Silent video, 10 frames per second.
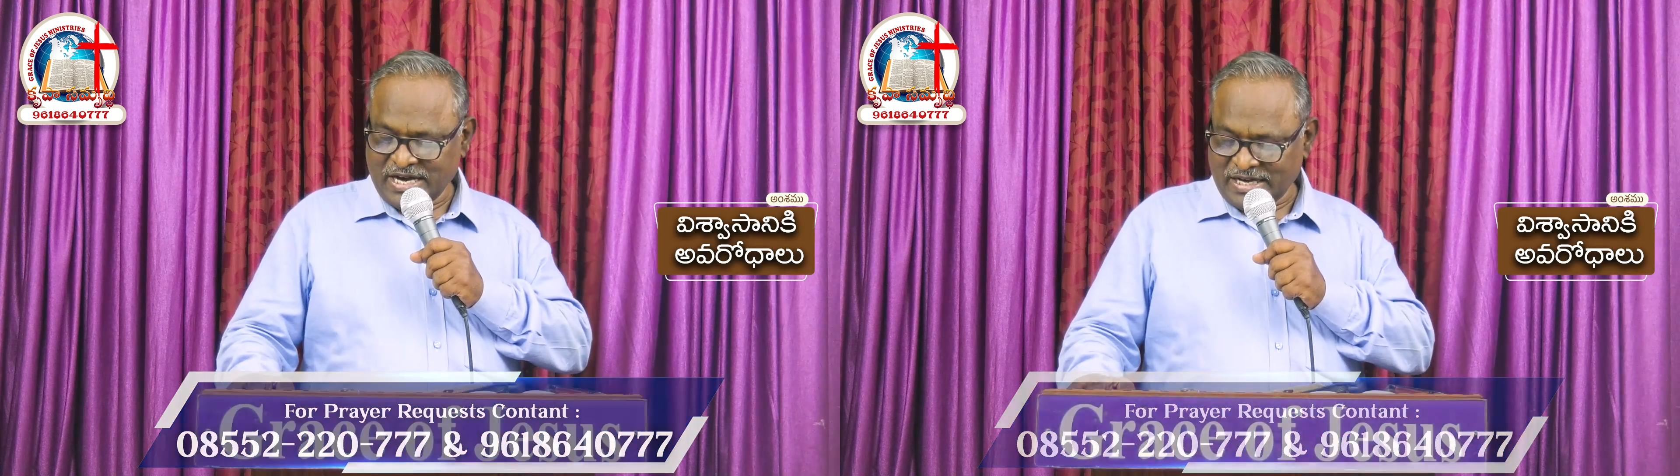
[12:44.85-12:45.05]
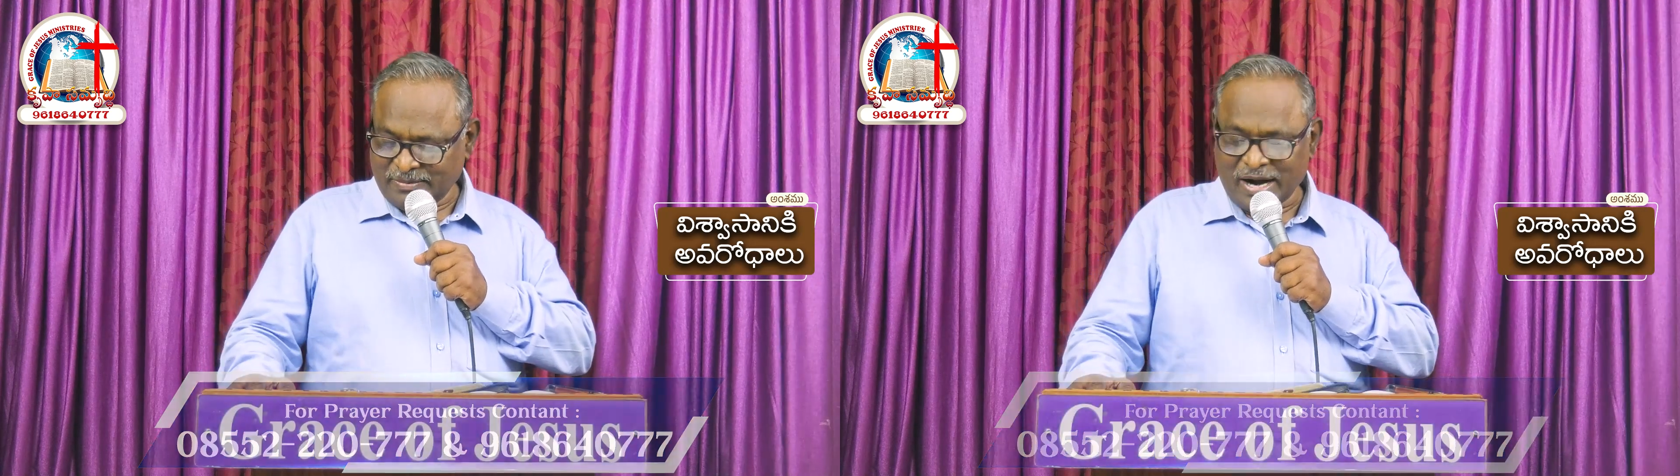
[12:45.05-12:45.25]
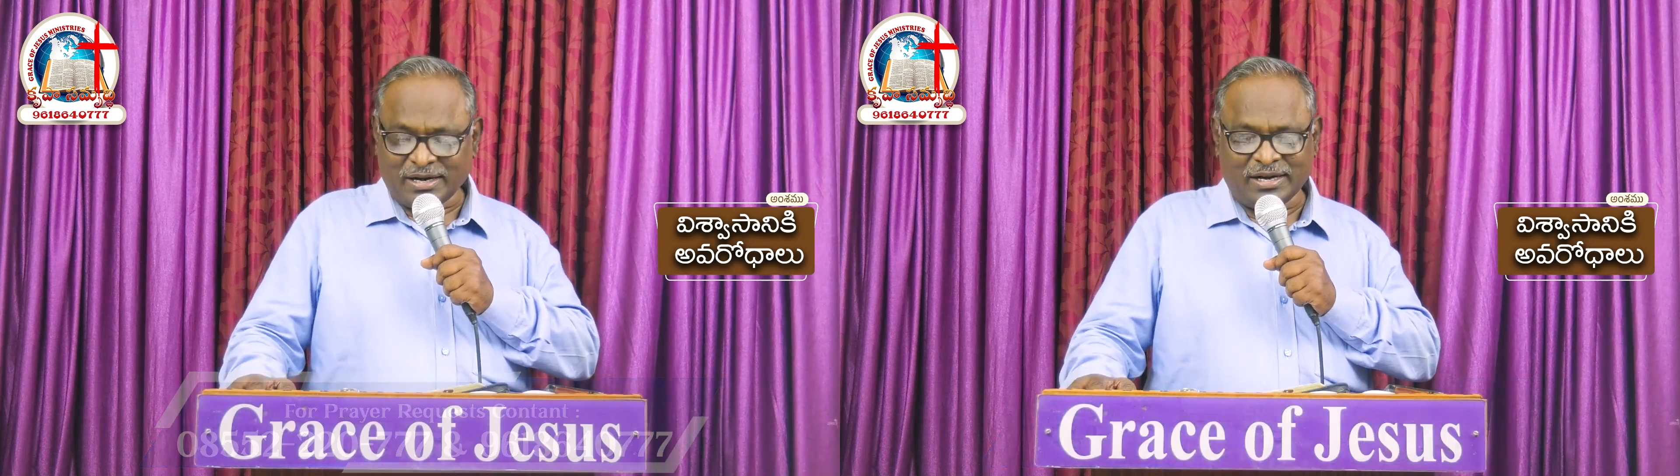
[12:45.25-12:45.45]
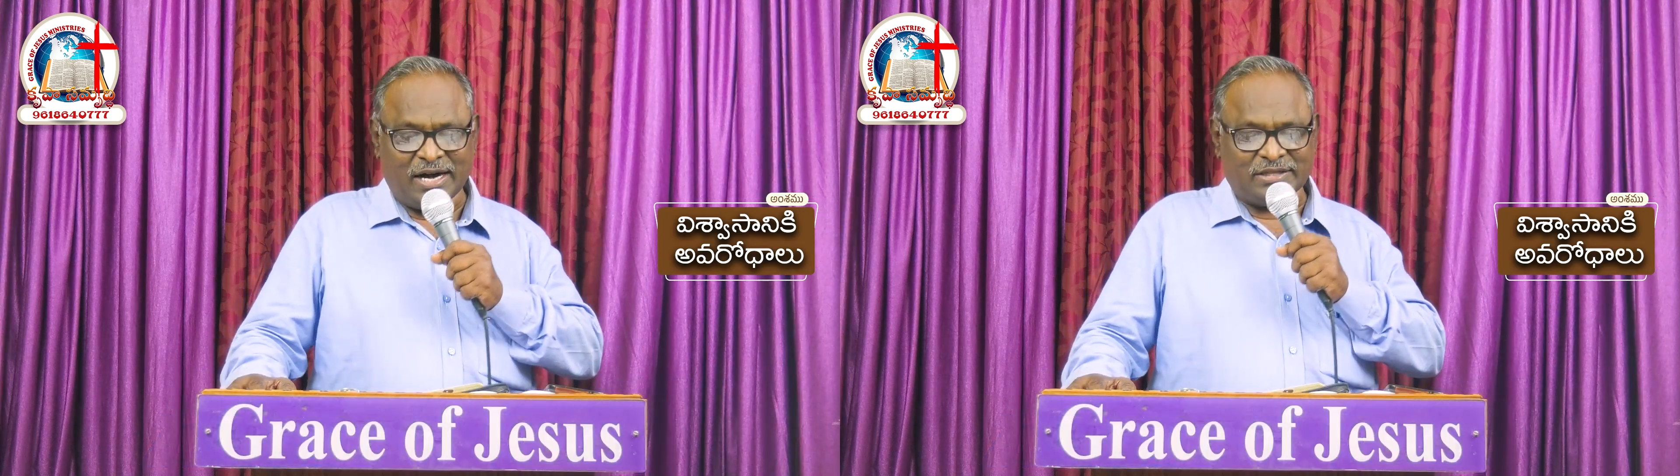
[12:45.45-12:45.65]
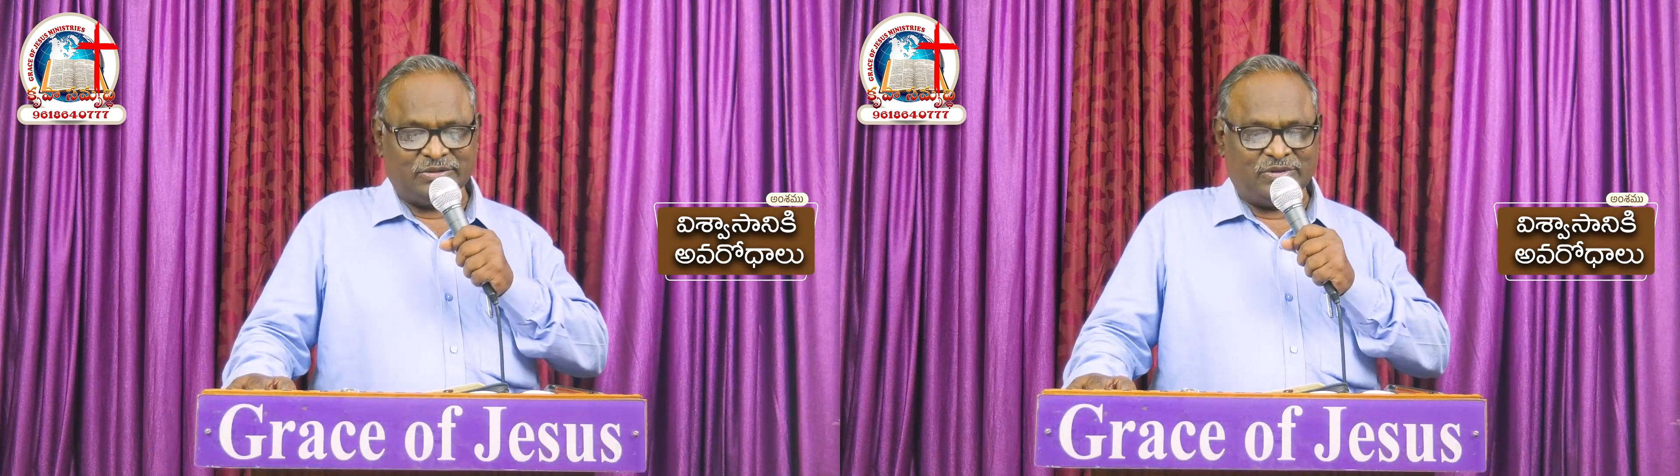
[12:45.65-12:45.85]
ఆయన
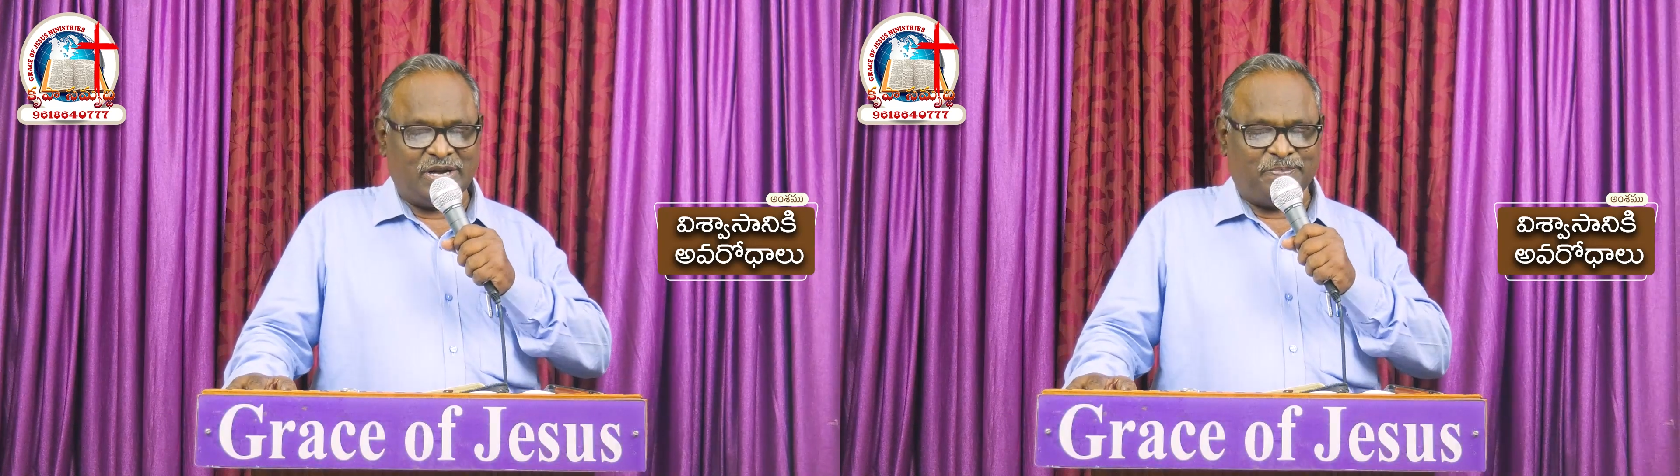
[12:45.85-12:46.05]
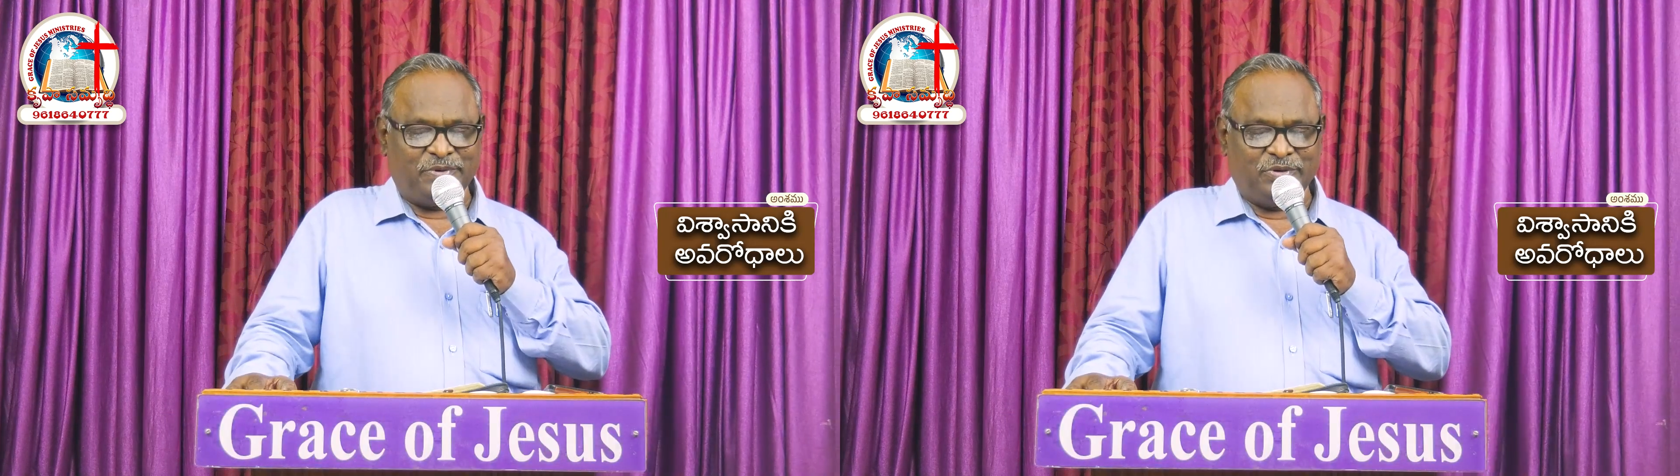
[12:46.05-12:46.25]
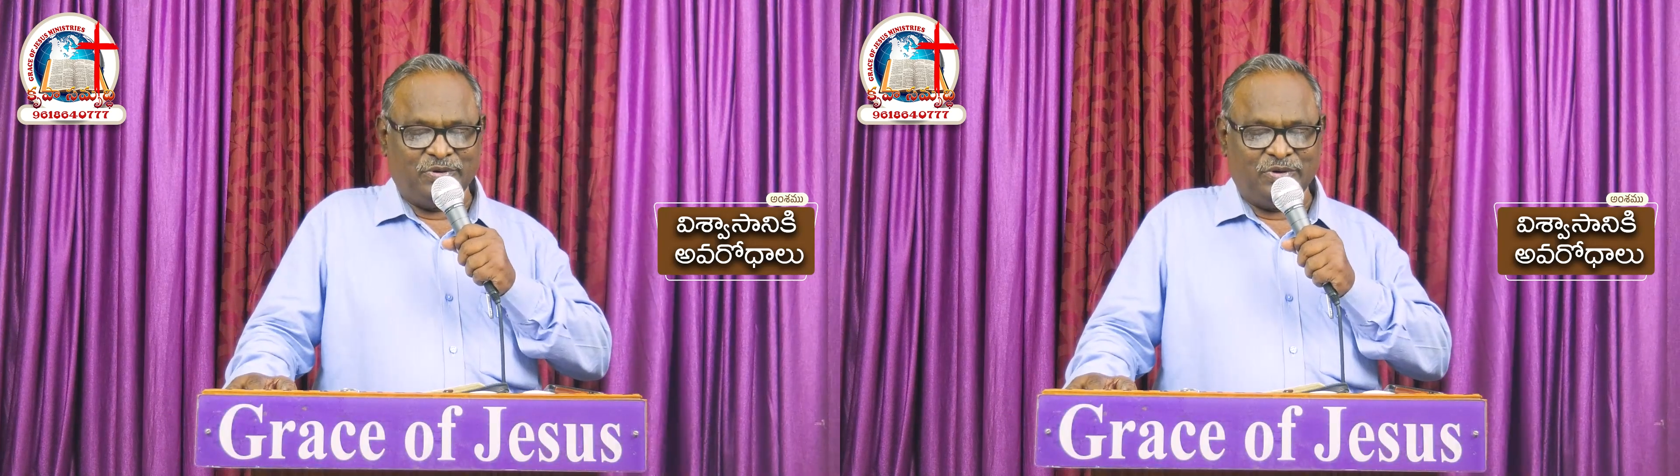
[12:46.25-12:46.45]
మాట్లాడుతూ ఉన్నప్పుడు